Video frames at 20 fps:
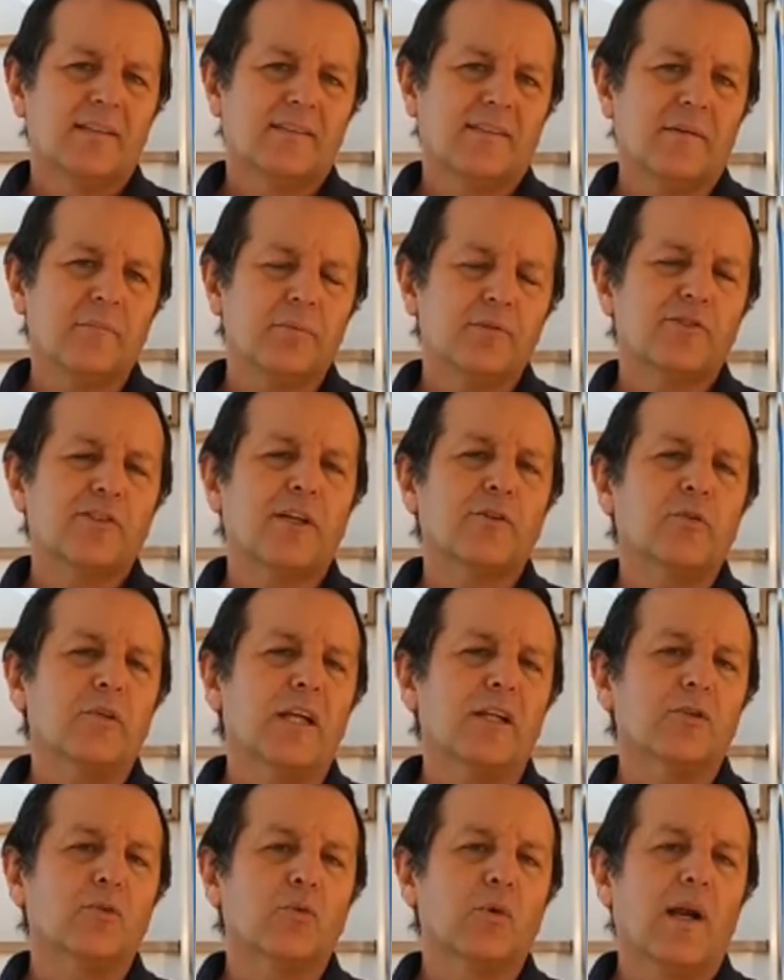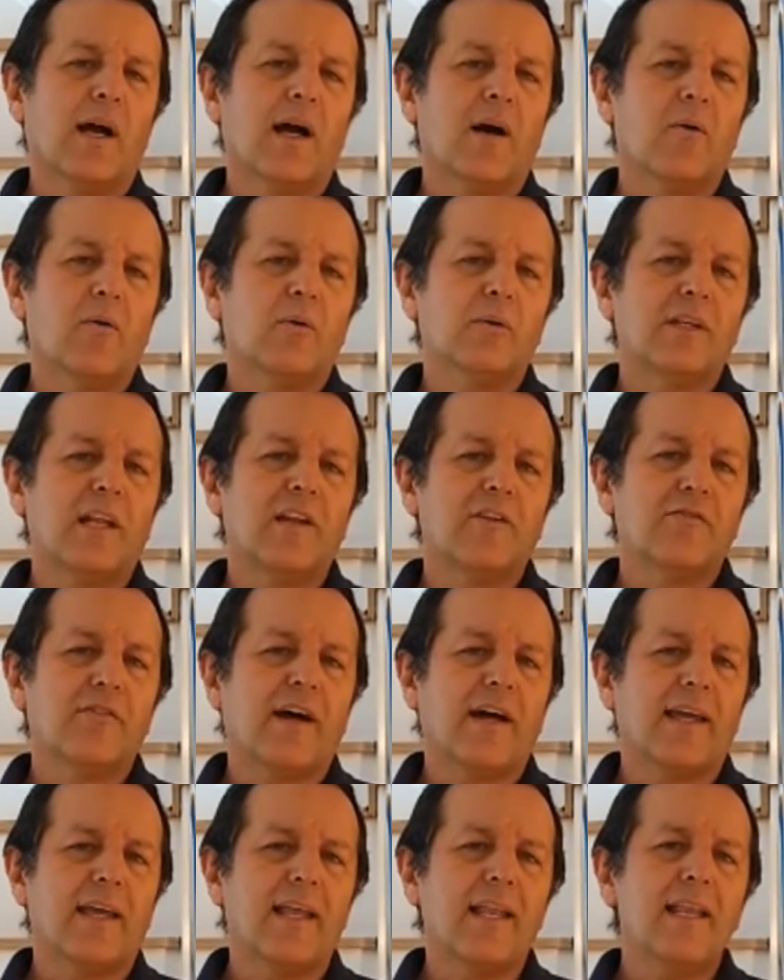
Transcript: 100% natural, onde ele vai